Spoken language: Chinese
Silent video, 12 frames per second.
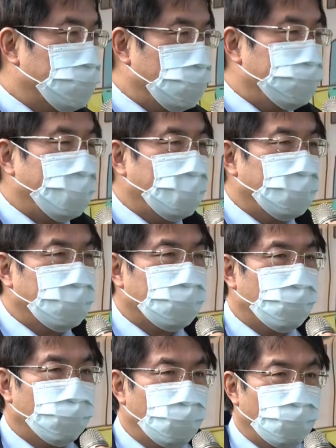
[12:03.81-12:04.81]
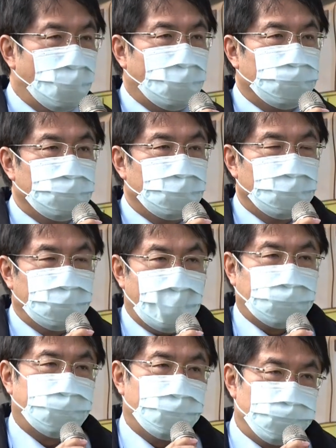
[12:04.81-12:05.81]
西北的一个文化
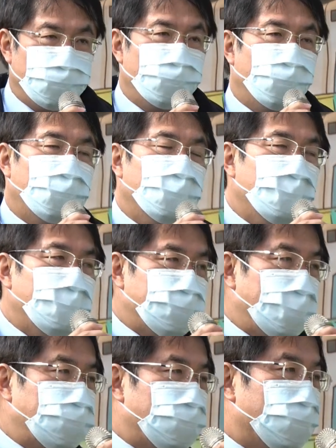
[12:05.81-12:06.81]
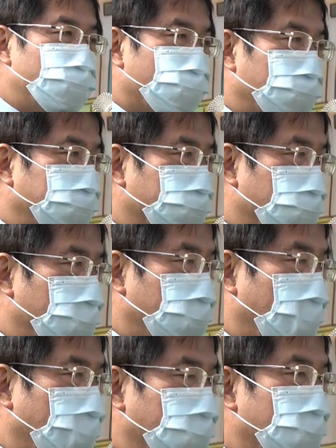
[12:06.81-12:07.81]
亮点聚落，再次祝福今
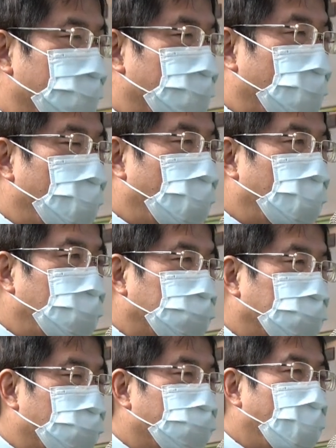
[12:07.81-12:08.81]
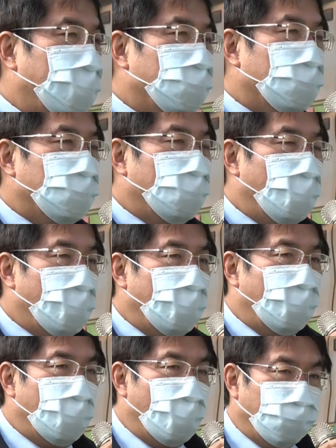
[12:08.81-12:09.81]
天啊各位
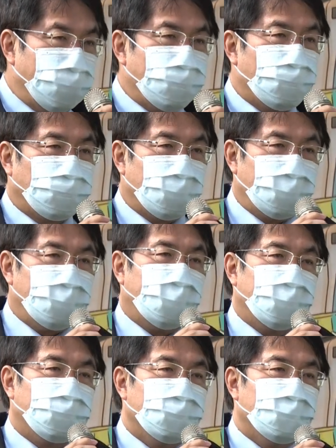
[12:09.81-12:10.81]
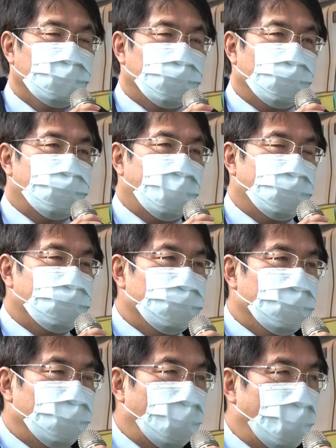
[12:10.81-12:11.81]
啊好朋友的莅临，我们
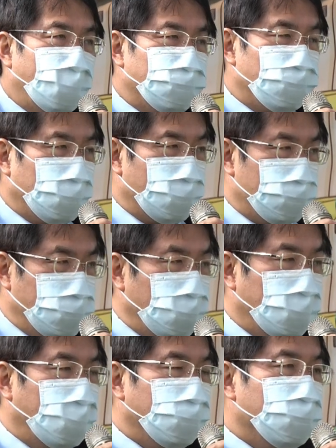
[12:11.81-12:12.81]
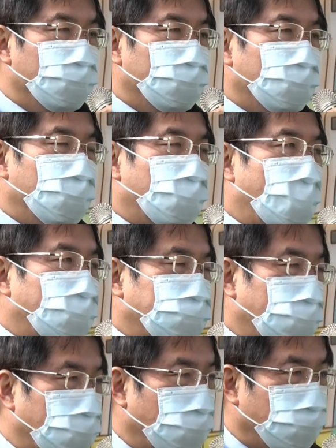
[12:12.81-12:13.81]
啊这个金营啊
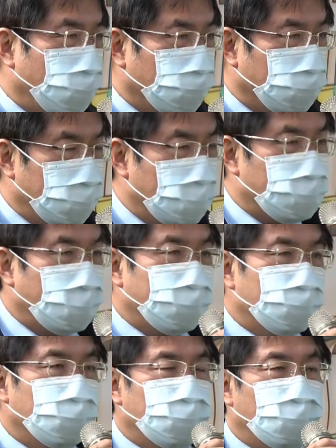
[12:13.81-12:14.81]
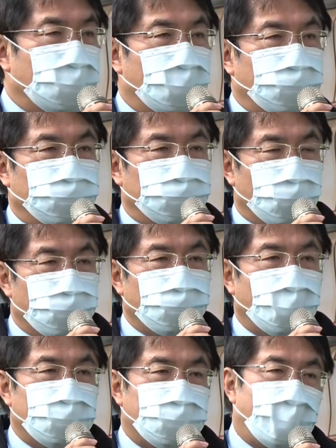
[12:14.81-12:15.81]
铁道园地景。啊，公
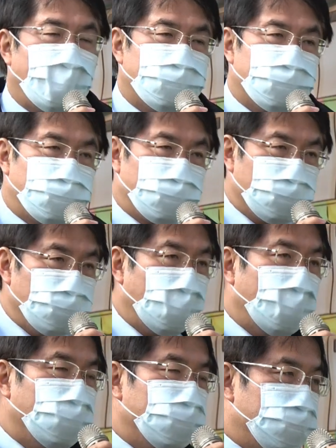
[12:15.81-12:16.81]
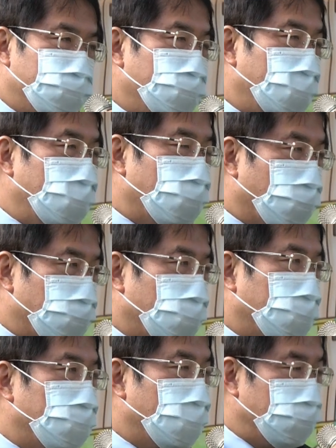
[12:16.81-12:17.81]
园大概是十年，十年有
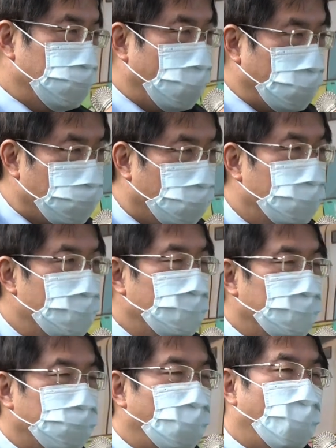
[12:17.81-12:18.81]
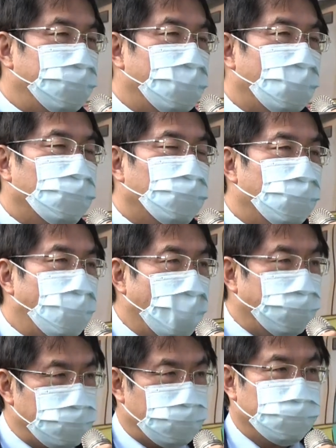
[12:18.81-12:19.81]
成，也希望说各位好朋友，我们还
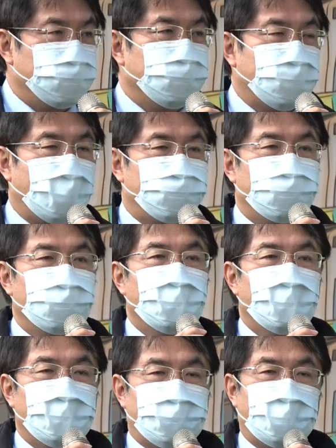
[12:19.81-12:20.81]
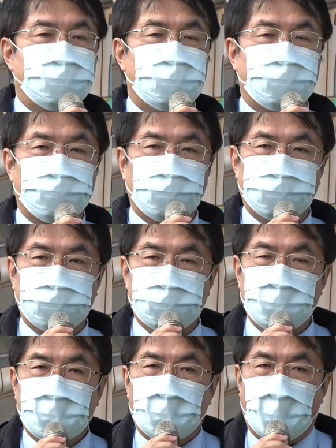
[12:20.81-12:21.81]
会持续下去。再次祝福
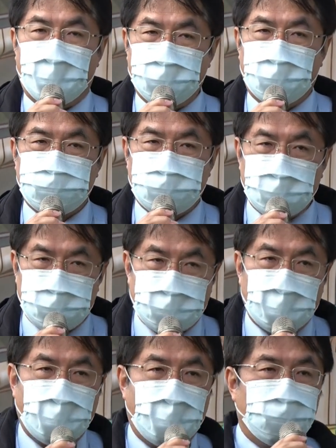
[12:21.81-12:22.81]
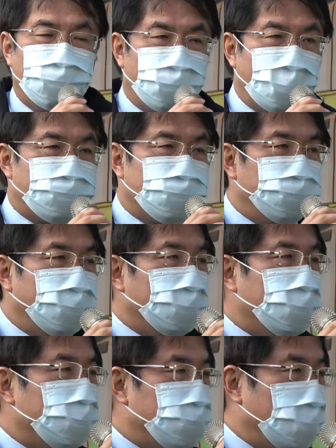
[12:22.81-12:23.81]
好朋友身体健康，万事如意，
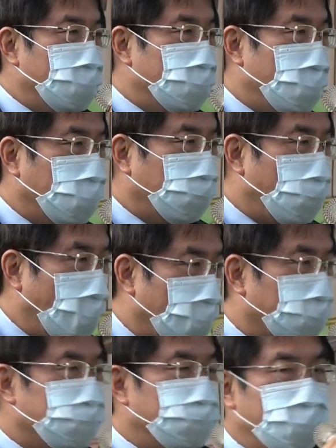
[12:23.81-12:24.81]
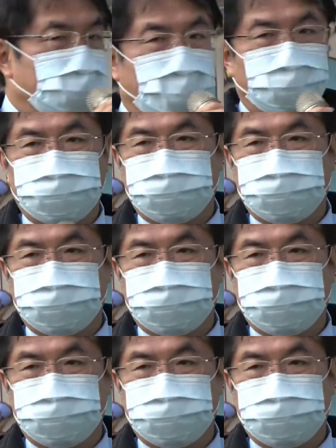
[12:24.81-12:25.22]
新年快乐，谢谢。